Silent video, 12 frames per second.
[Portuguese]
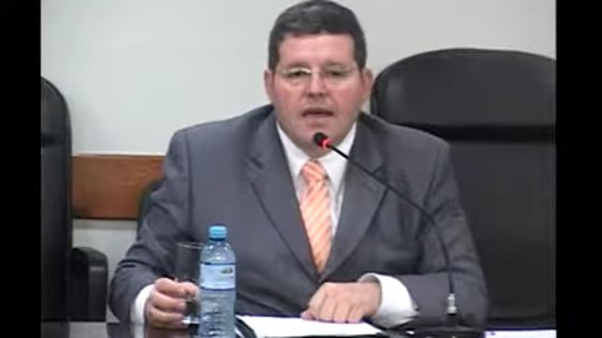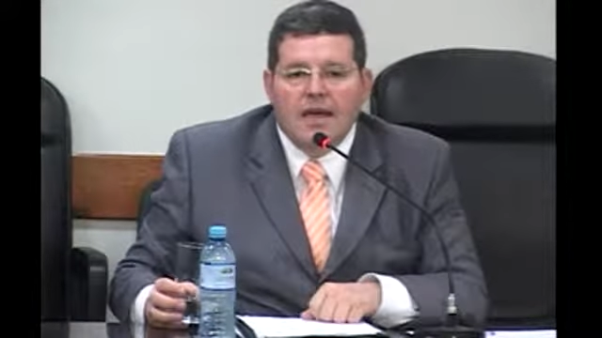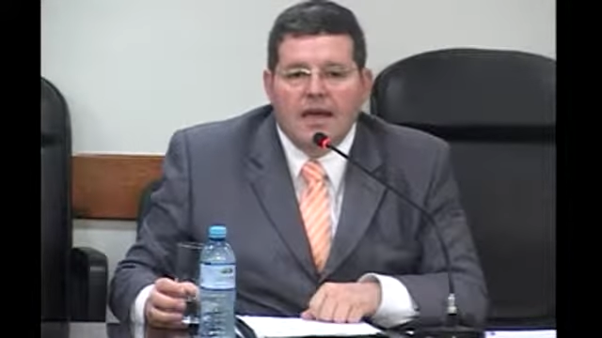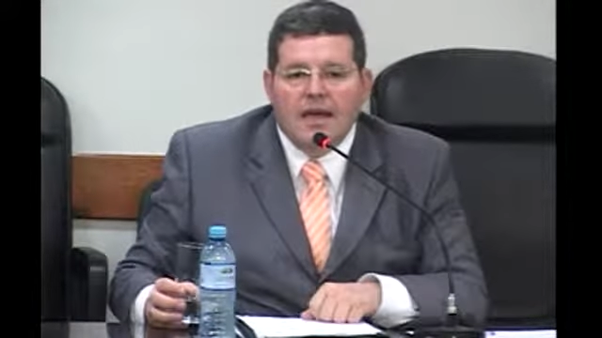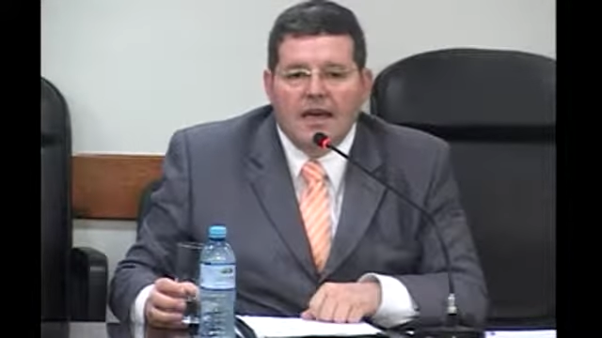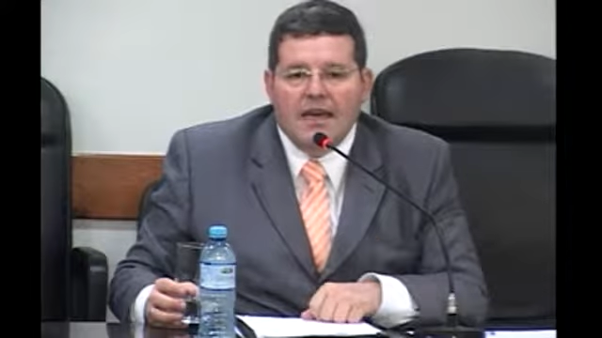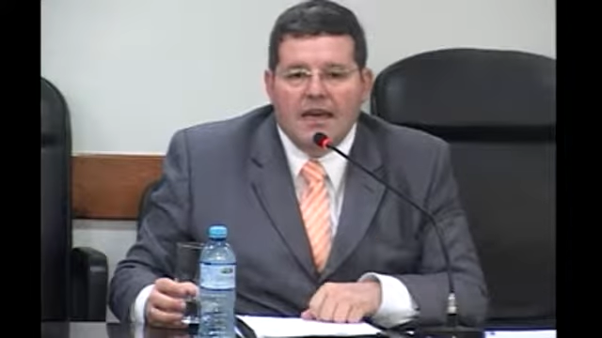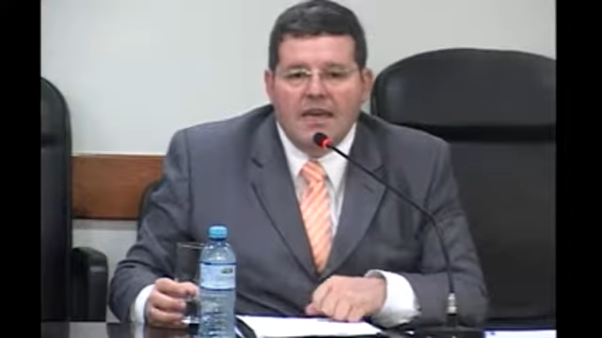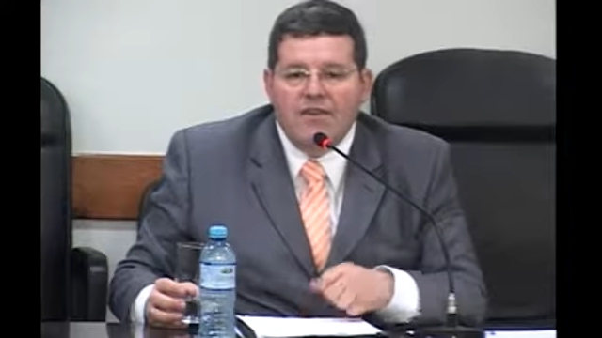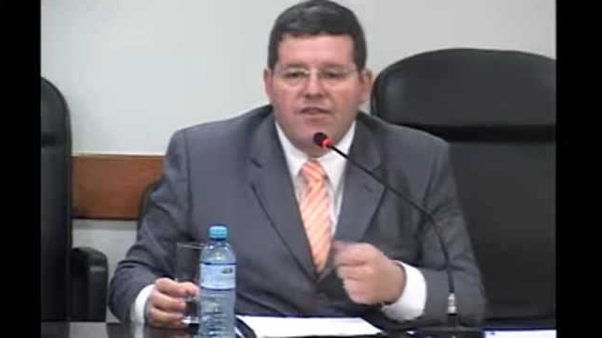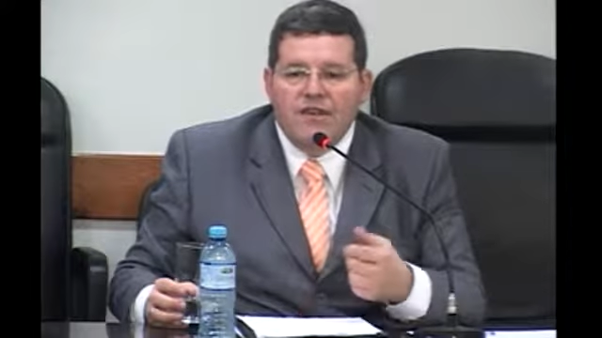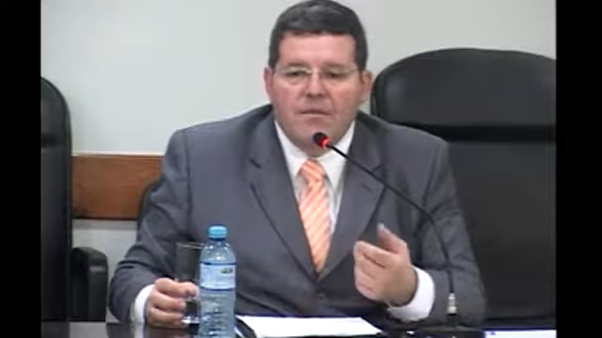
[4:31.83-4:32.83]
é,
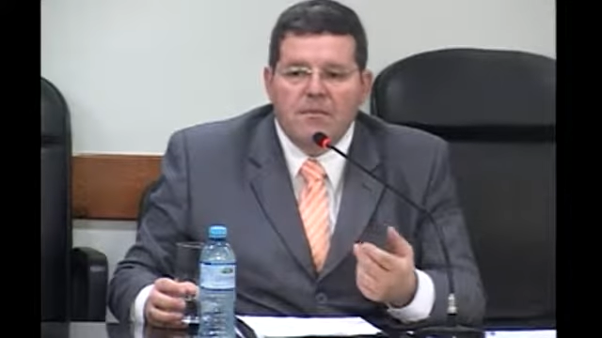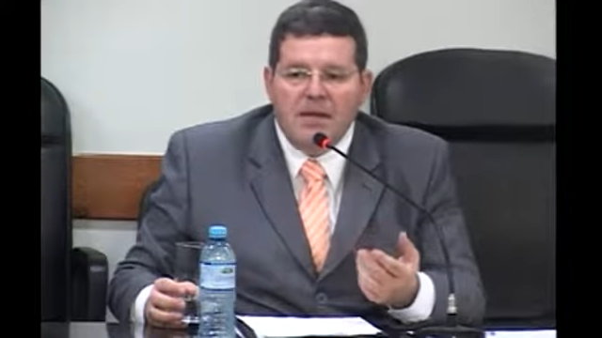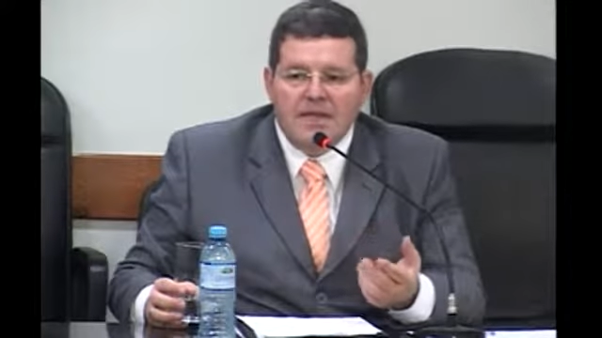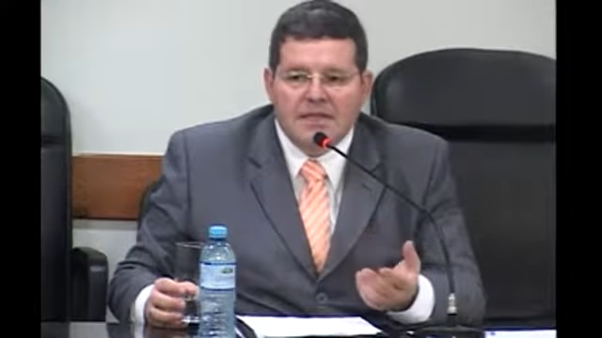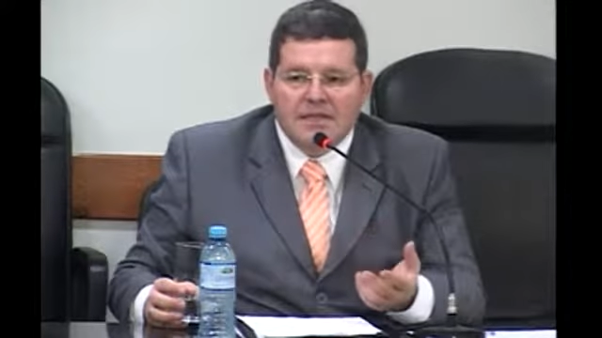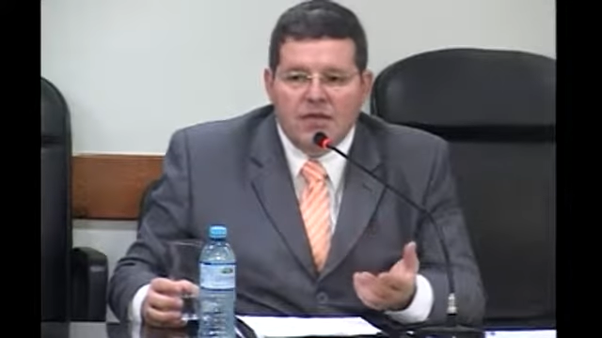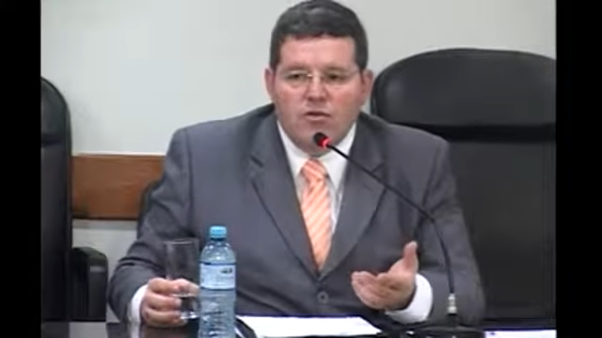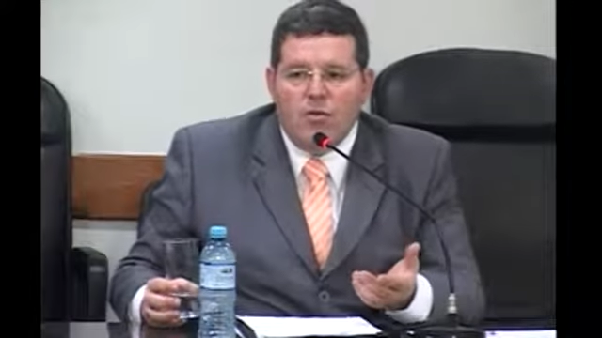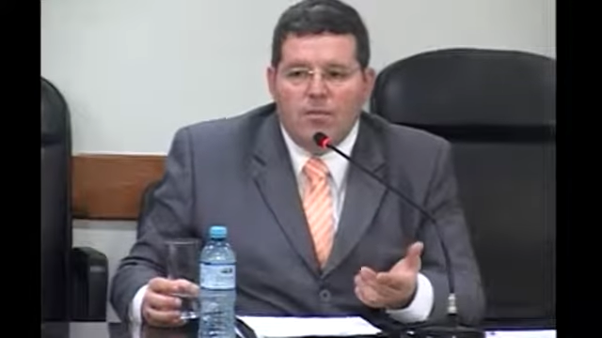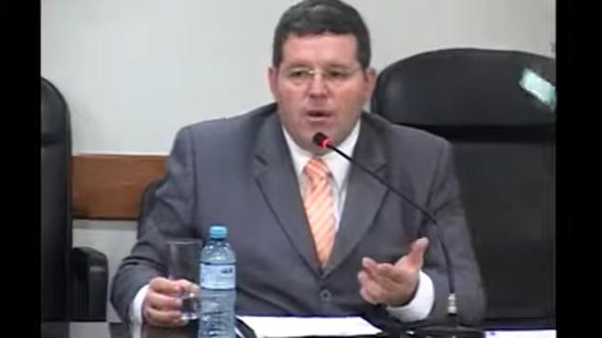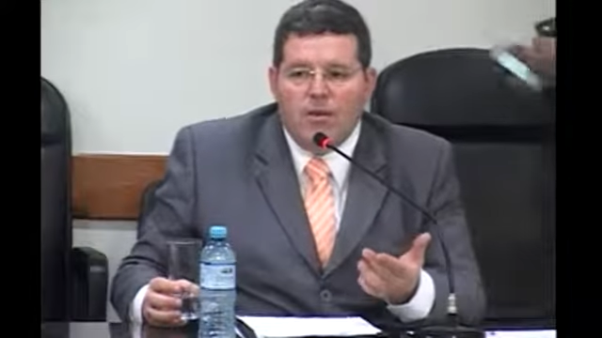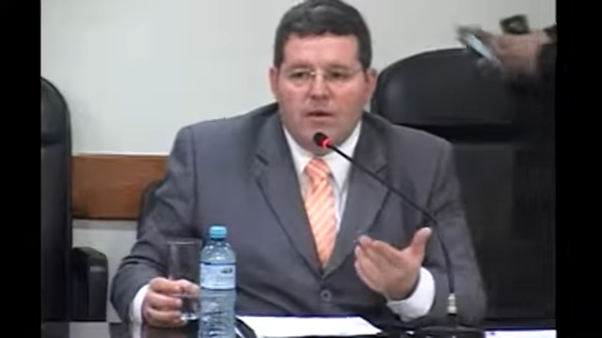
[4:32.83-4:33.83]
inviabilizando ou
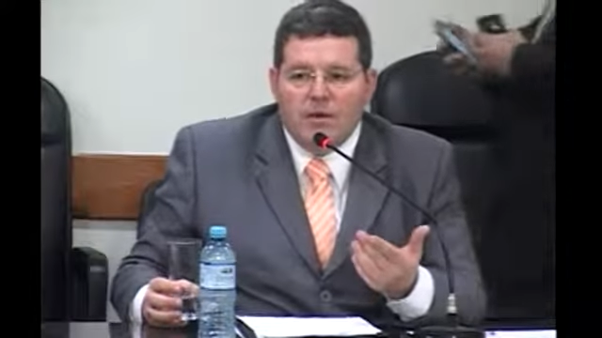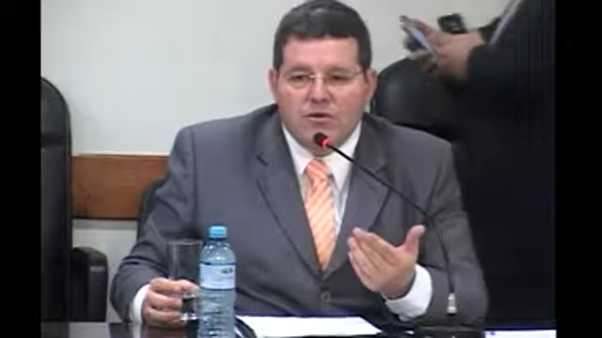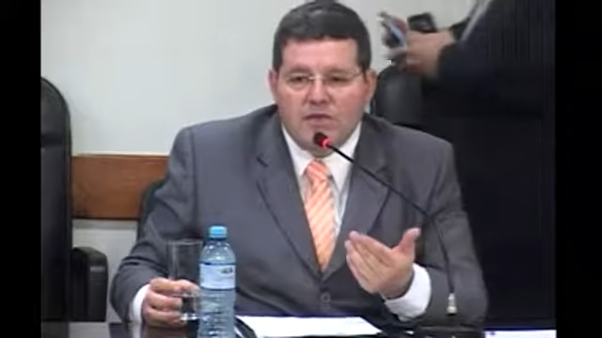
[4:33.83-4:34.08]
pelo menos